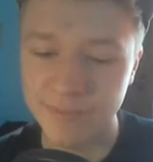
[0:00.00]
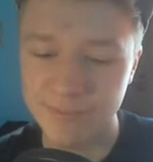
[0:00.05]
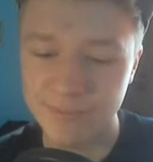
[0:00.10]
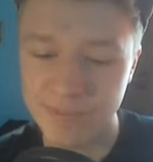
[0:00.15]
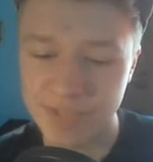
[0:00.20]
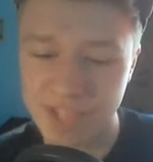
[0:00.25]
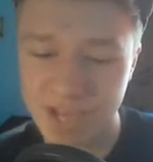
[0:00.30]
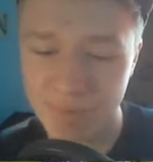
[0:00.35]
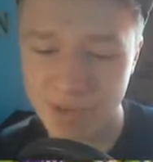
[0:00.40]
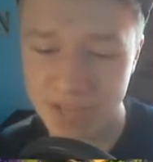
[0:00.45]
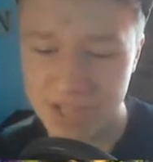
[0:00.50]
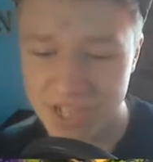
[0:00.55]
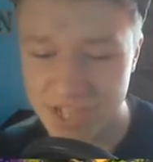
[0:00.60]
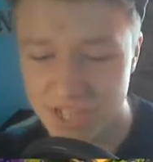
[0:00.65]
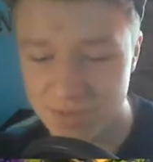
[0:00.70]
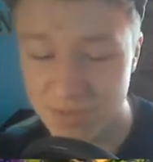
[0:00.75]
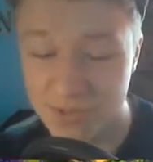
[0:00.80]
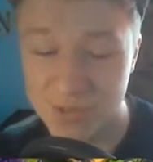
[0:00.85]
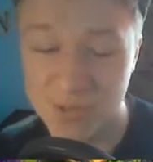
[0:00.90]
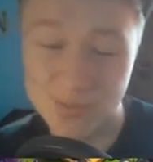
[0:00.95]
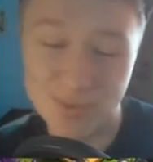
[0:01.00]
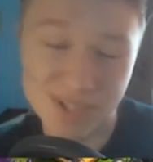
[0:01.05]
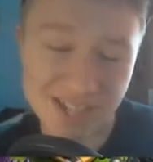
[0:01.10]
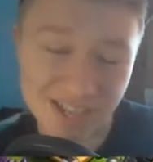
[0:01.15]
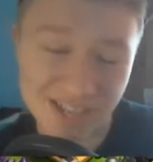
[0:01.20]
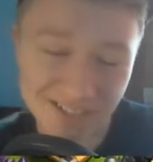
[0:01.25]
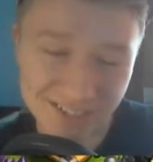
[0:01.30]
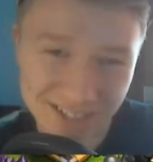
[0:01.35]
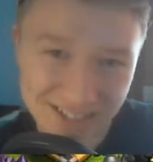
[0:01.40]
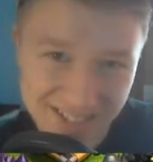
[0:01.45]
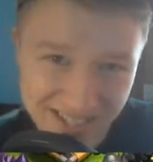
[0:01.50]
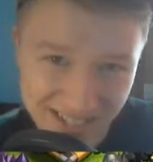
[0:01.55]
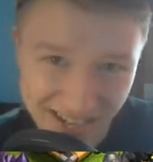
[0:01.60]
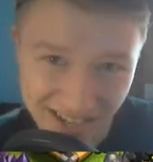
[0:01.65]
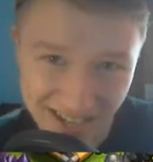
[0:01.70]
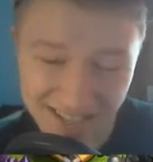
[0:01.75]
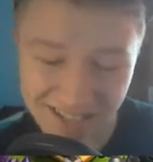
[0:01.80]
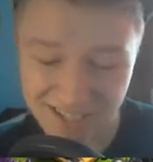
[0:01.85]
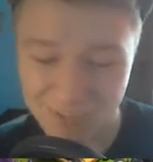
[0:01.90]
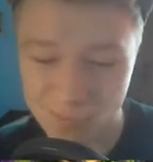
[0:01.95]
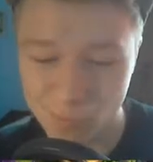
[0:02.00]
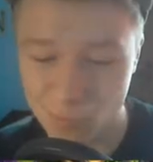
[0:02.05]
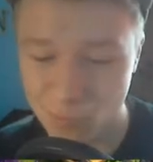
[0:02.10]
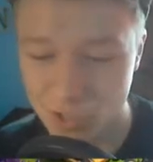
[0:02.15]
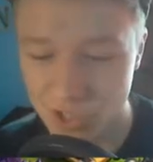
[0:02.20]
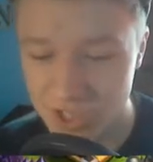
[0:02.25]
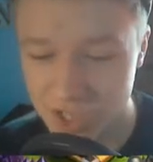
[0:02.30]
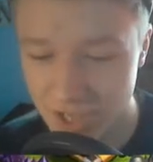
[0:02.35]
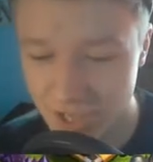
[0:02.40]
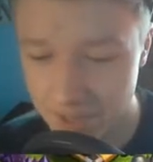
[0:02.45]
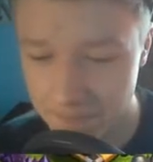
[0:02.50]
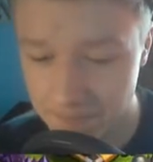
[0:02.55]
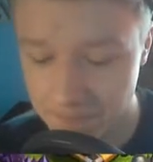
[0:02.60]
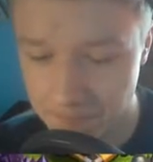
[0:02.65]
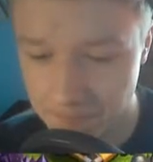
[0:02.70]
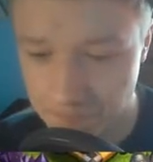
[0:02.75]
ich arbeite ja nicht bei Supercell und kann es daher nicht beurteilen.